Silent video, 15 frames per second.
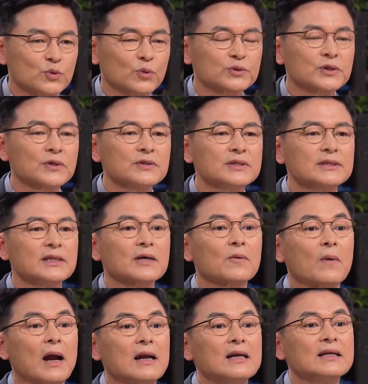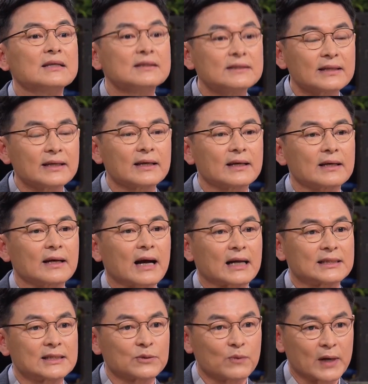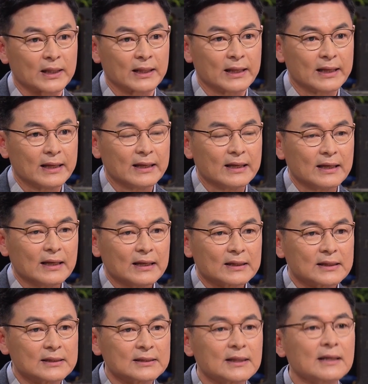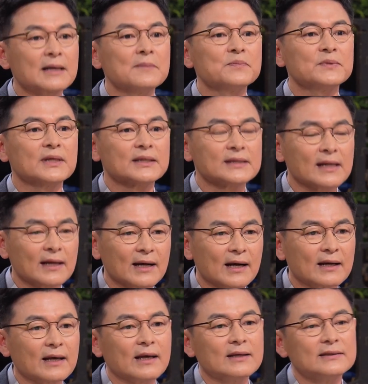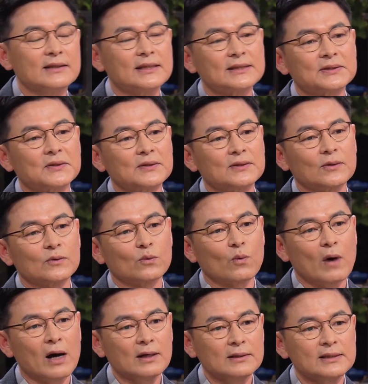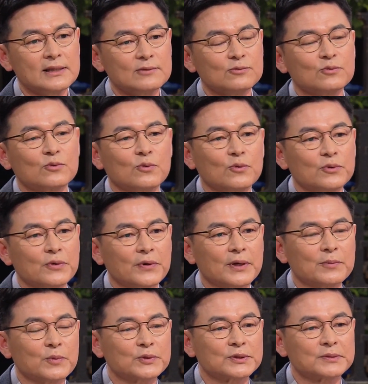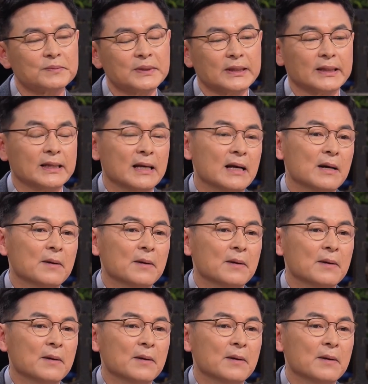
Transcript: 조선시대 관리들의 가치관, 아. 그 사람들의 생각에 의해서 이런 황제국 고려의 모습이